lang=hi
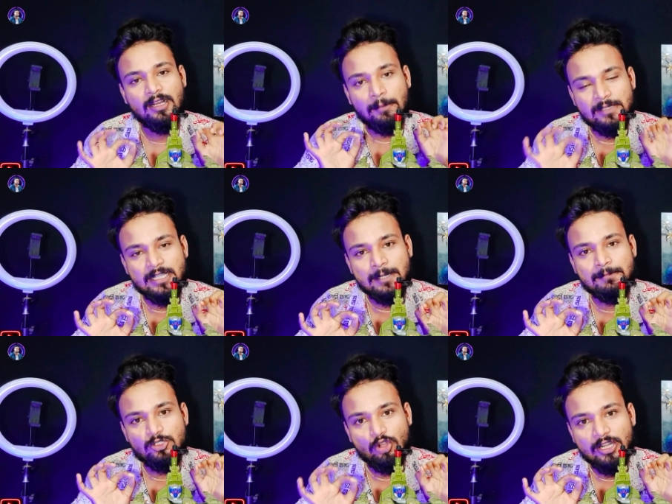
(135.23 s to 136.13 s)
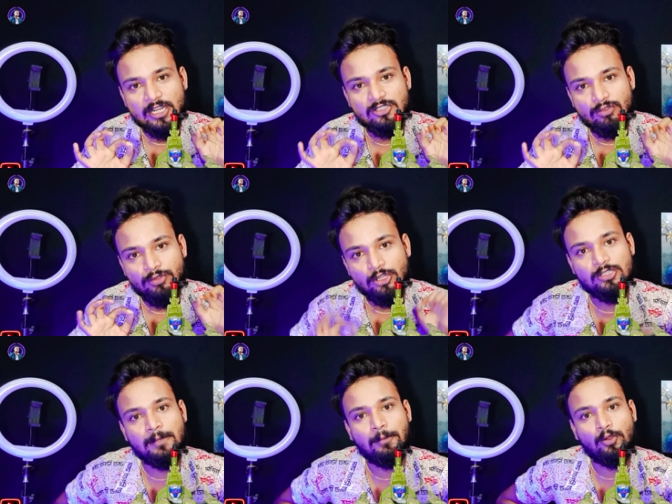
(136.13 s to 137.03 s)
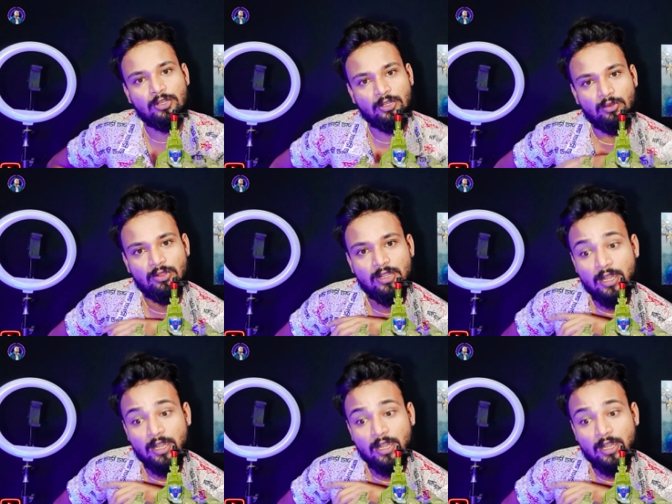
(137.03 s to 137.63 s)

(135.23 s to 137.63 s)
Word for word: कम से कम सौ डेढ़ सौ वीडियोज़ अपलोड करो